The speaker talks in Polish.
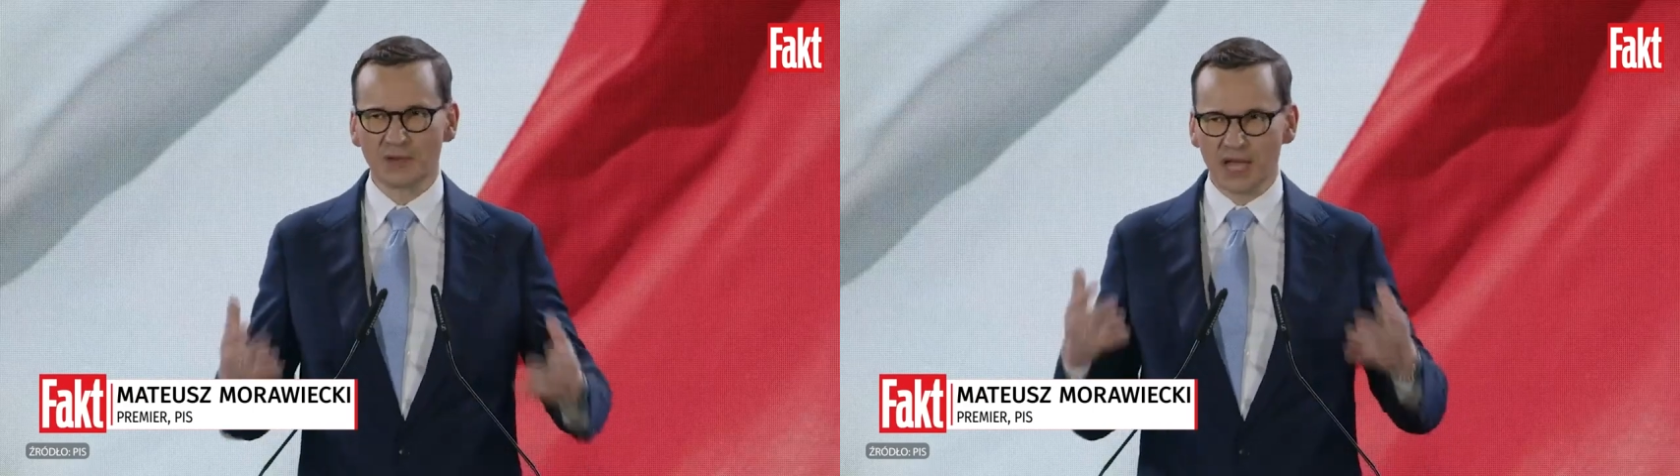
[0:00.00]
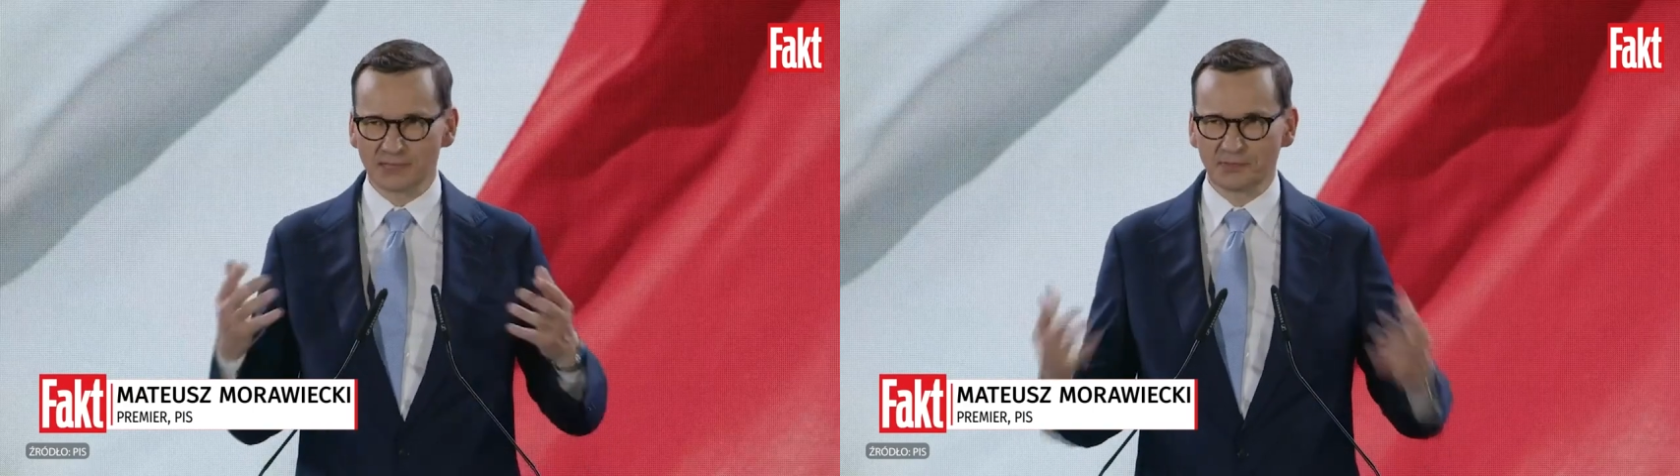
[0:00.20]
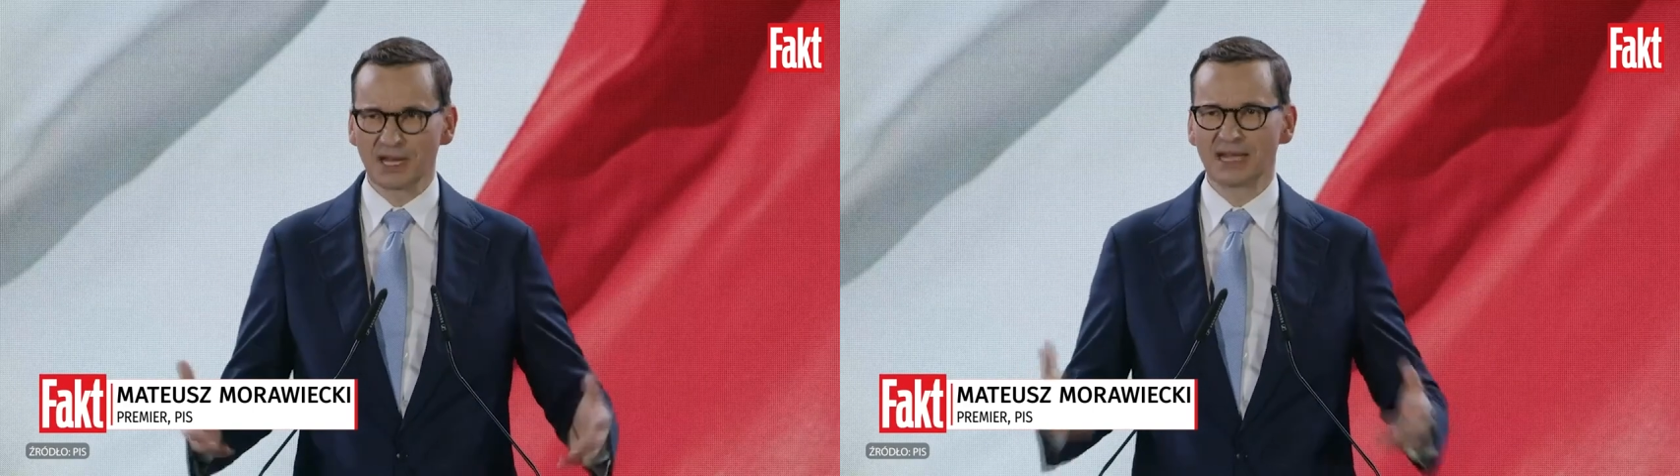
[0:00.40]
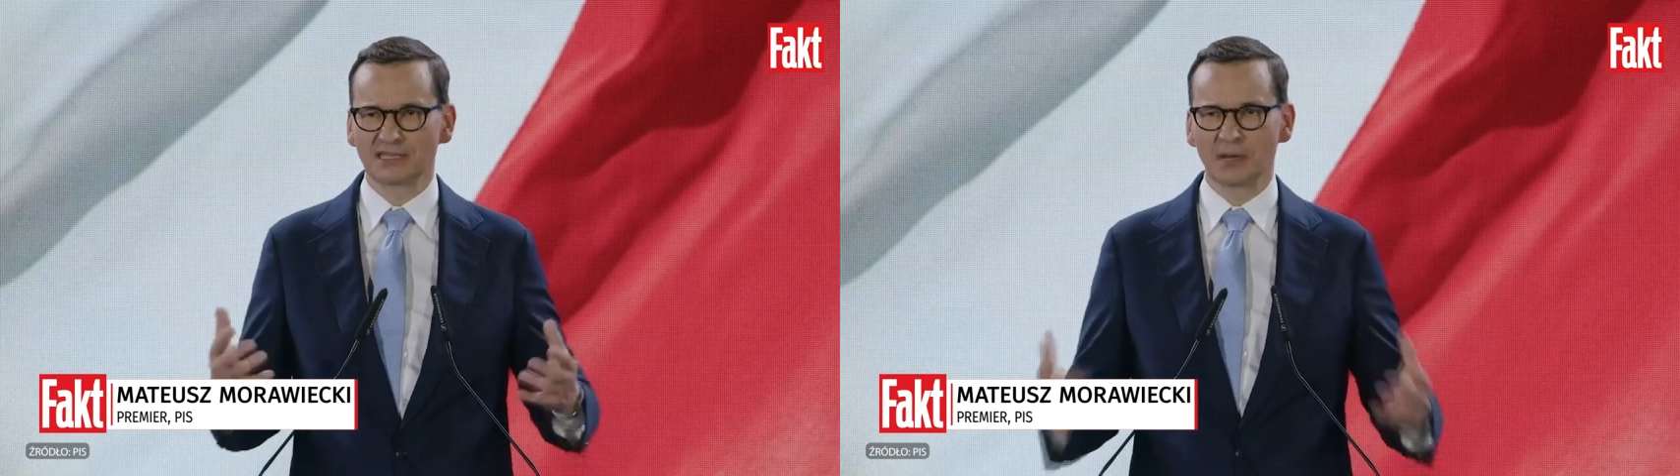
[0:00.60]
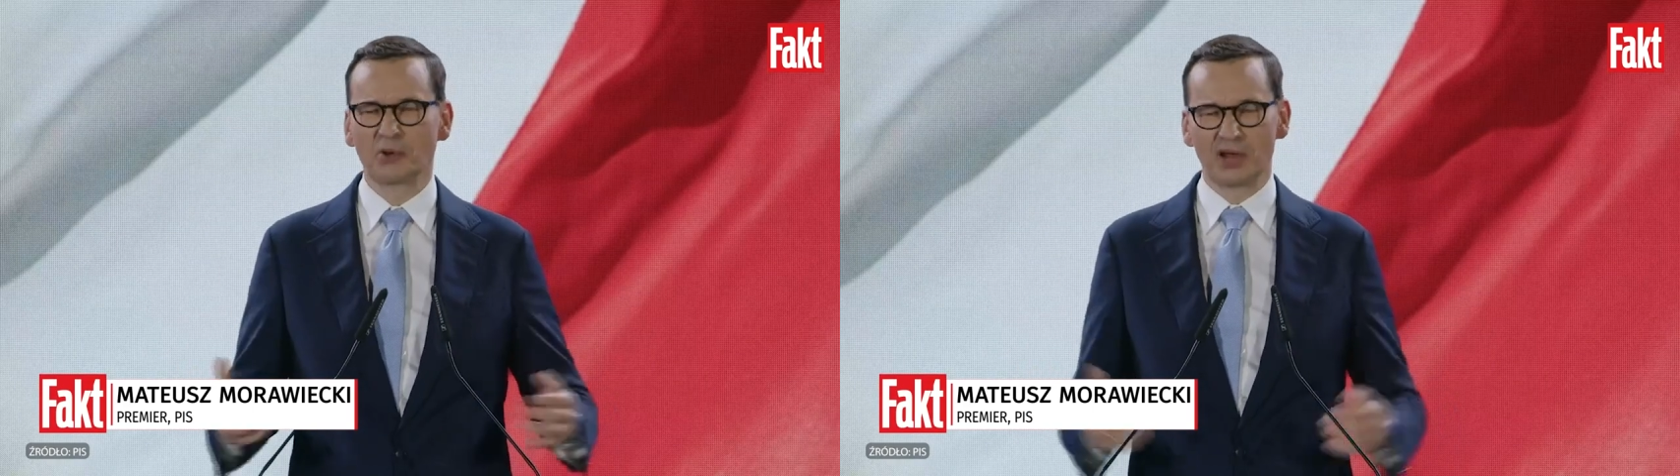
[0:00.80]
aspiracje
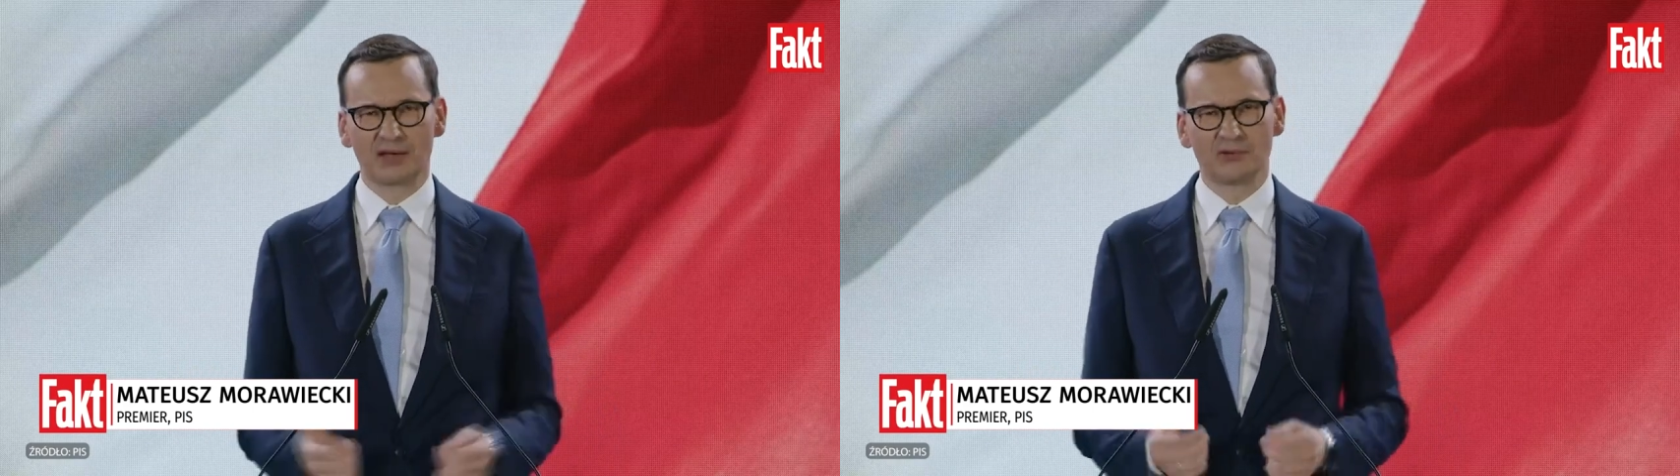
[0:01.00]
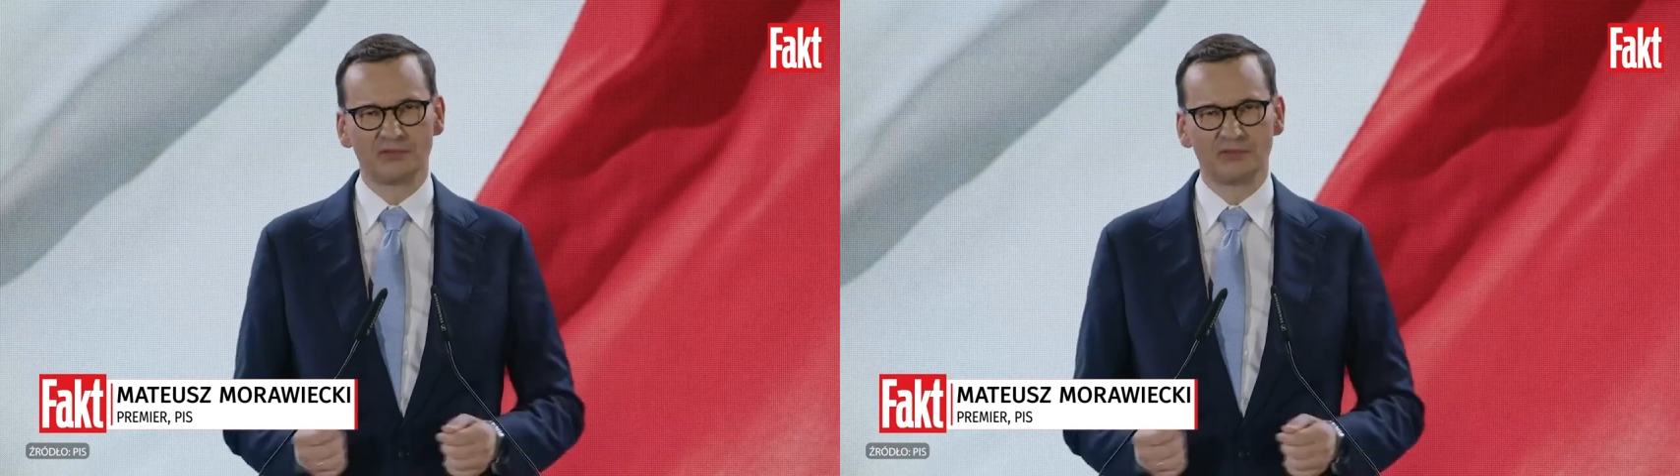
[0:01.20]
Polaków.